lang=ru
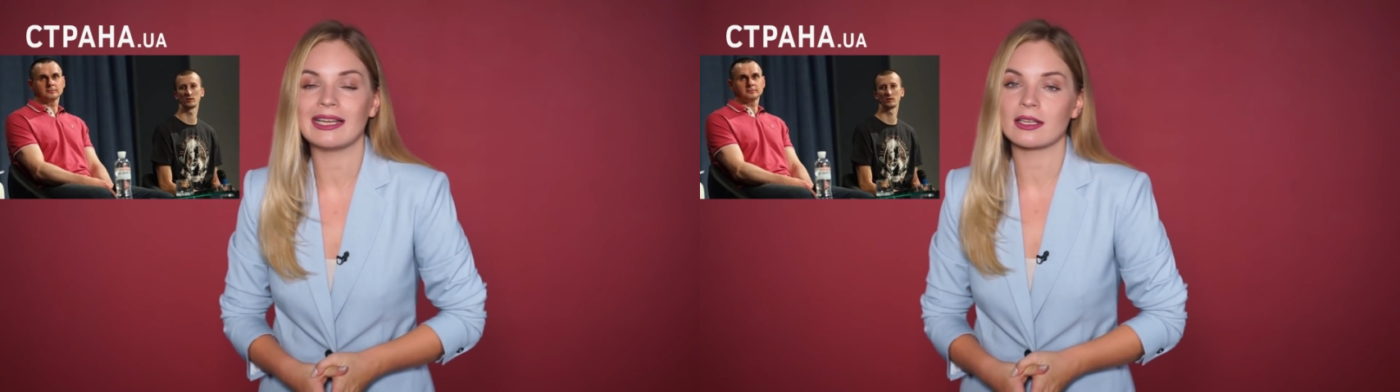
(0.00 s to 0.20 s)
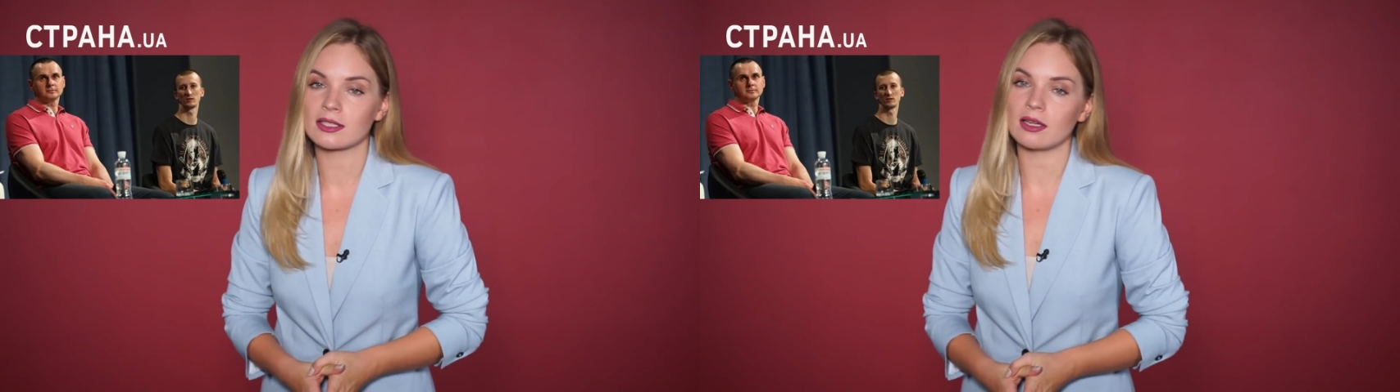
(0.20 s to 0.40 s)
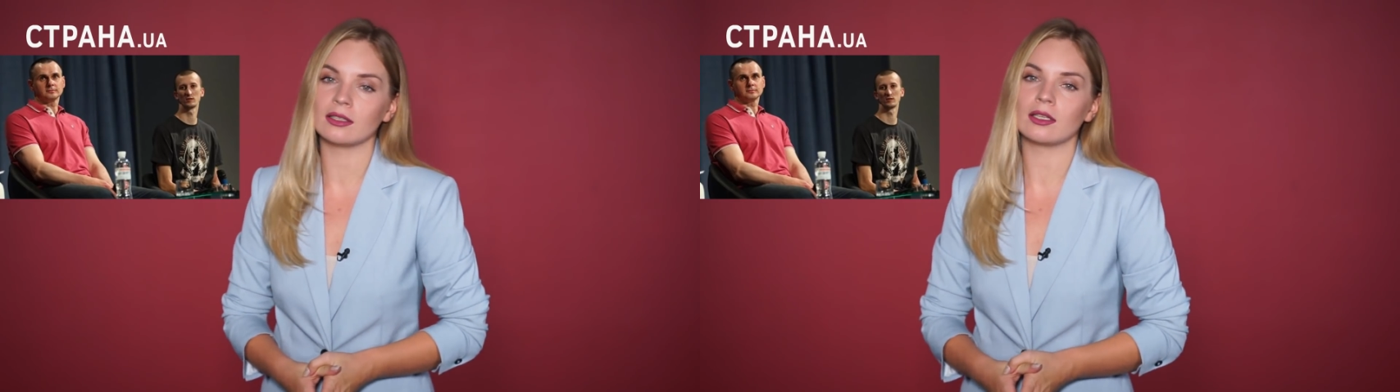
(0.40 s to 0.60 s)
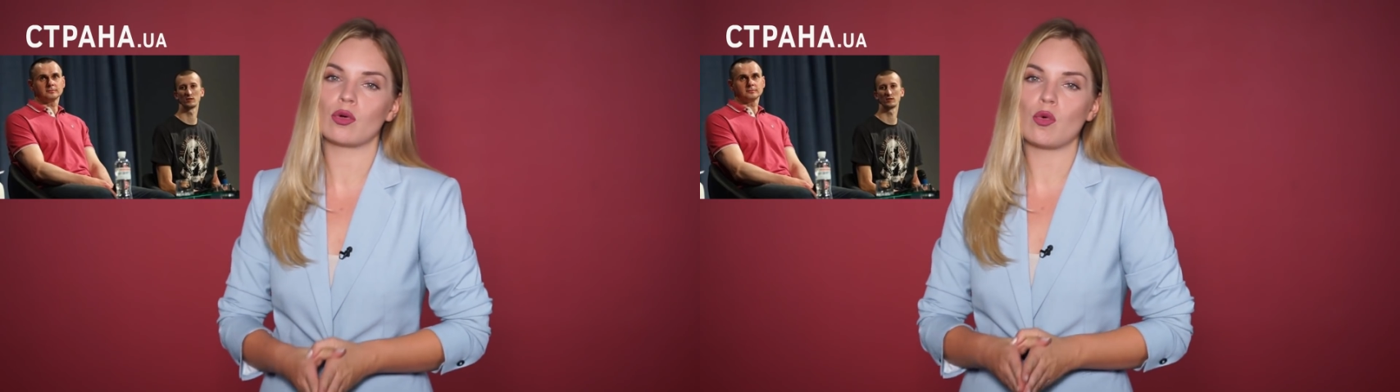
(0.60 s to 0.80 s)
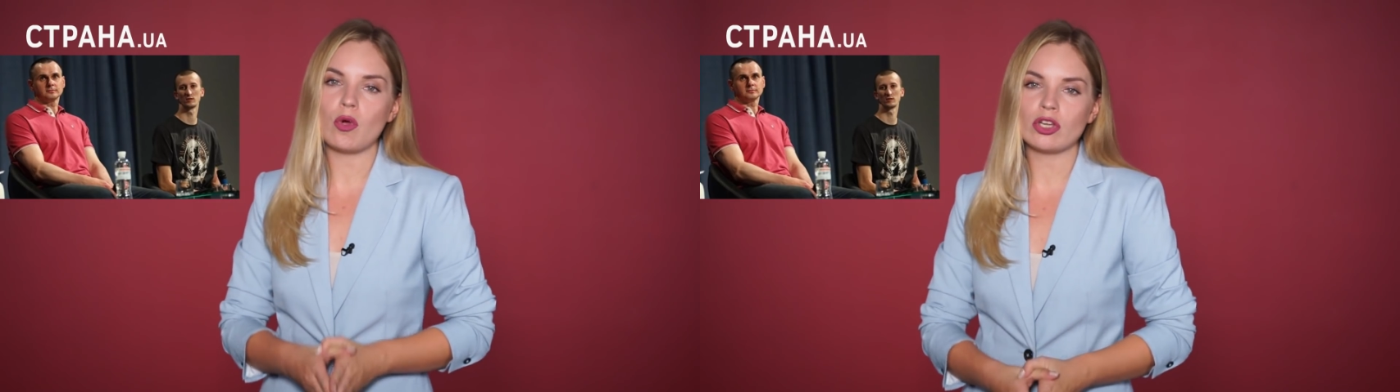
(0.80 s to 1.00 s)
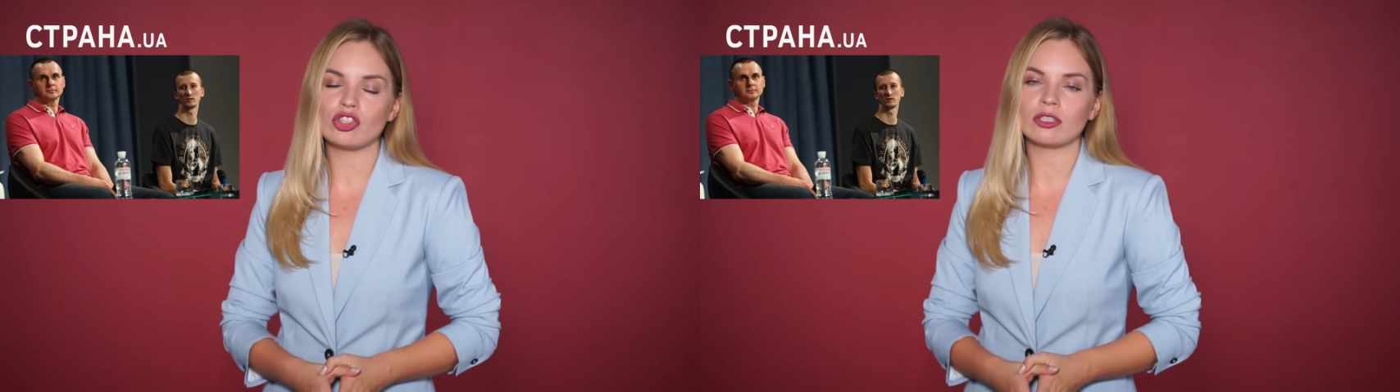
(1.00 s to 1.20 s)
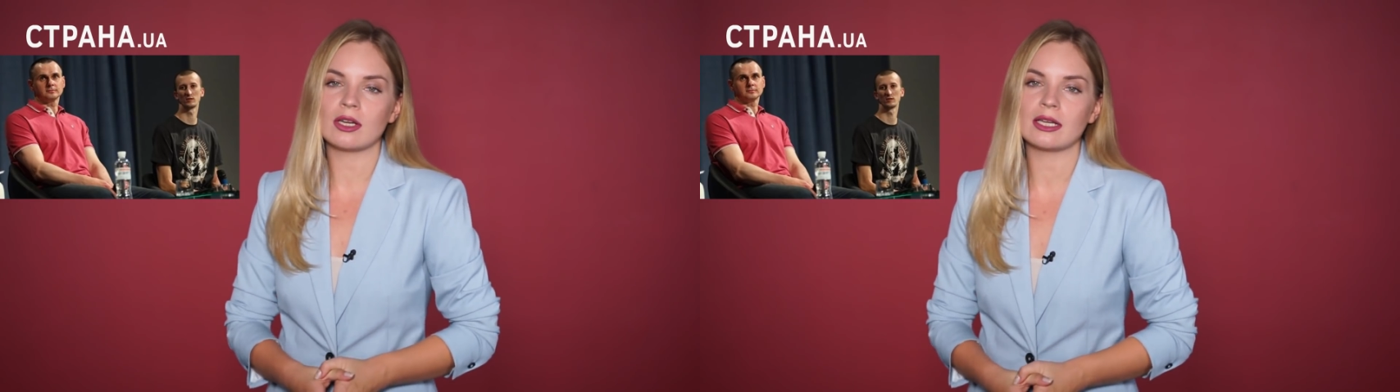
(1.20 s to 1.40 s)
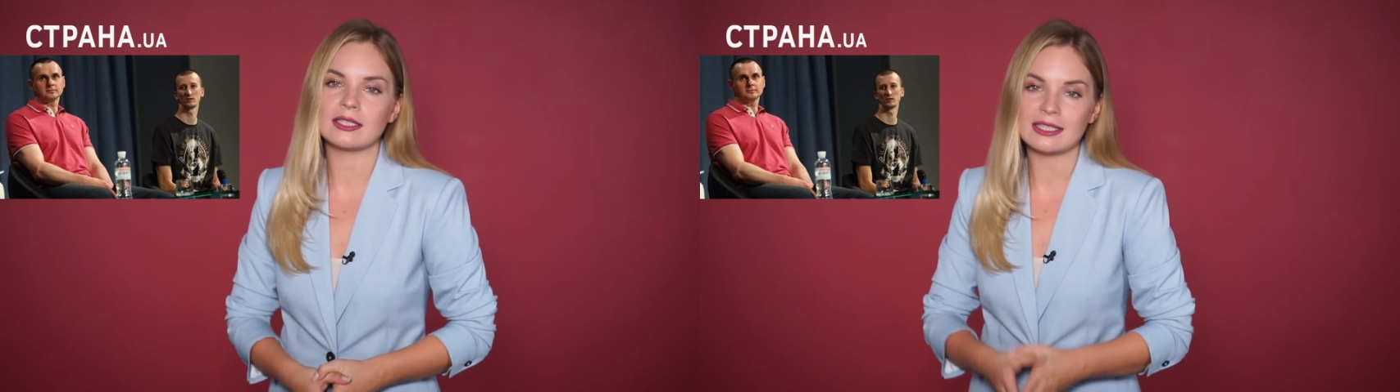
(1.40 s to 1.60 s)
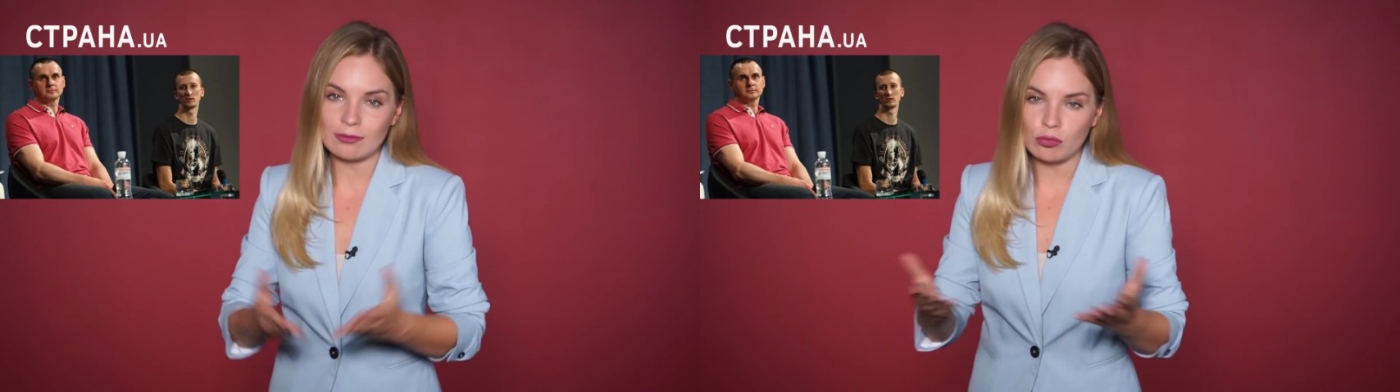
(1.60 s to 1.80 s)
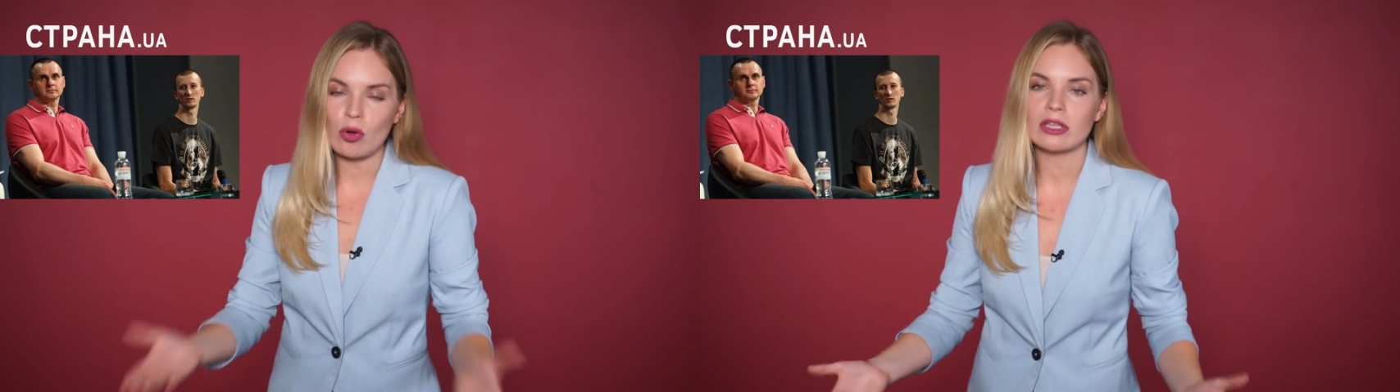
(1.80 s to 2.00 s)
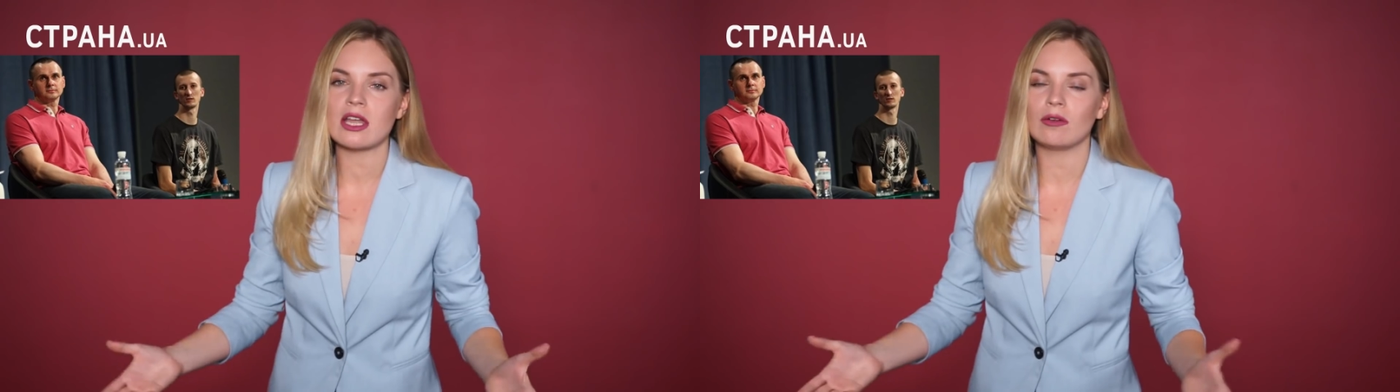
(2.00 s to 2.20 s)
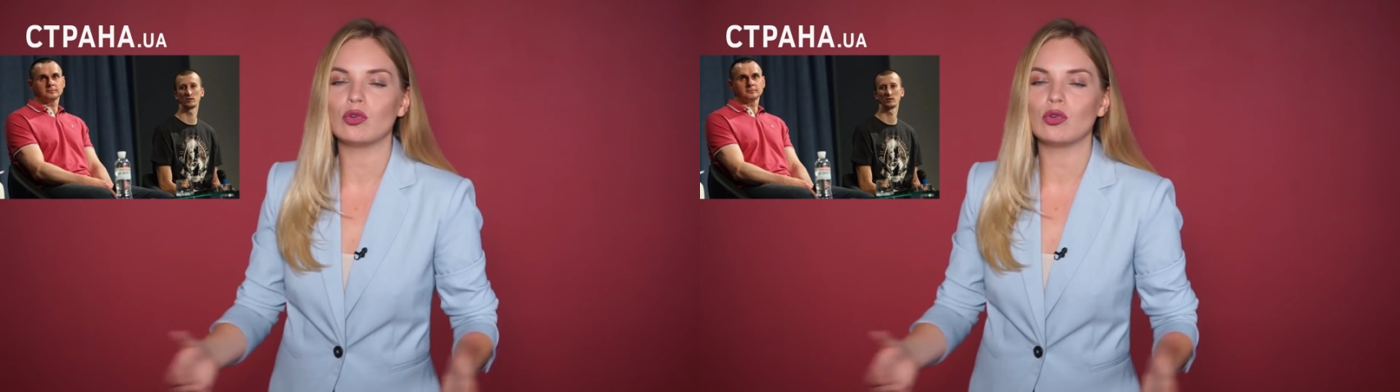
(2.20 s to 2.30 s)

Александр Кольченко сегодня